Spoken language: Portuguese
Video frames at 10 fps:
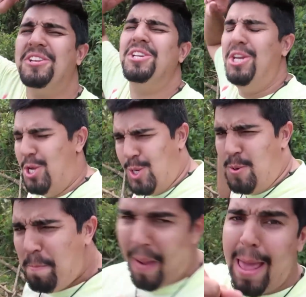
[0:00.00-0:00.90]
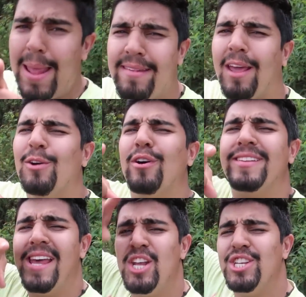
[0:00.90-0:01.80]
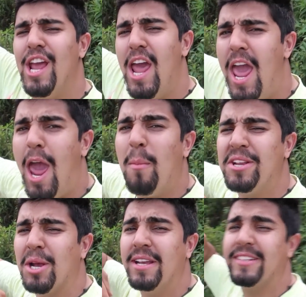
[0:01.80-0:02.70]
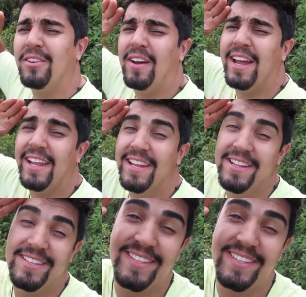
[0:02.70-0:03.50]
gente, beleza com vocês? Eu me chamo Ixilman e